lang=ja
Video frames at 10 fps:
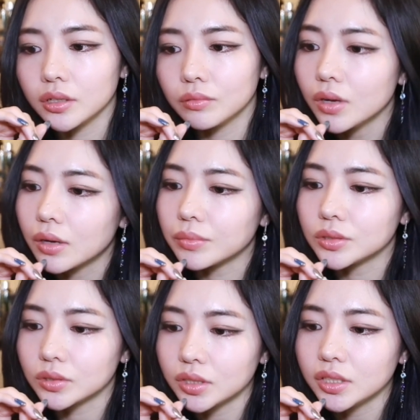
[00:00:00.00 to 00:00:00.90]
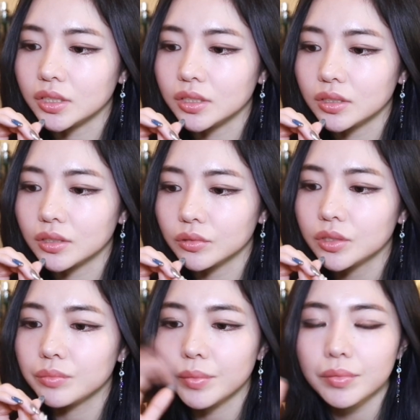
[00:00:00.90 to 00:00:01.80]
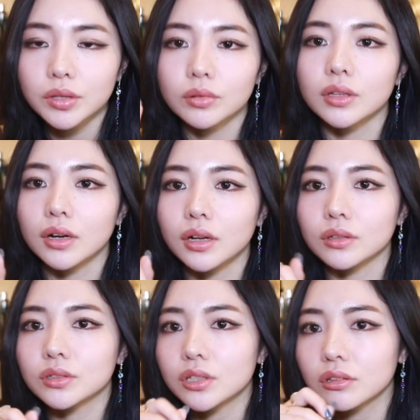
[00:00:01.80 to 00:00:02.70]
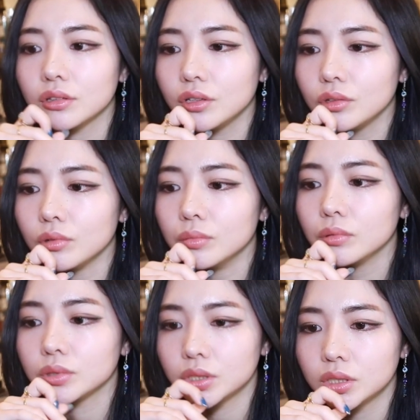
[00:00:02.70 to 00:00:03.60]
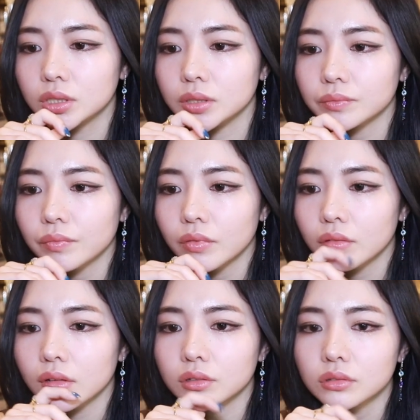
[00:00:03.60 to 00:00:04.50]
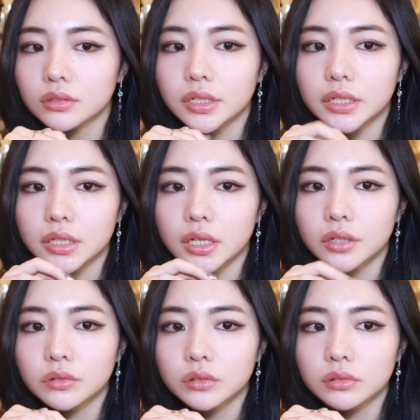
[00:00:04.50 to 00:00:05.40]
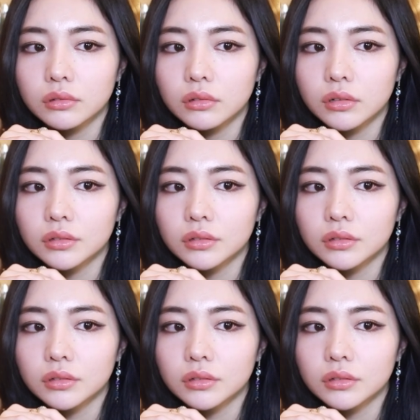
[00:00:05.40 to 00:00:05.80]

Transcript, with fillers: は別にあのビビビッときたら付き合っていいと思うしなんかそんなにねハードルを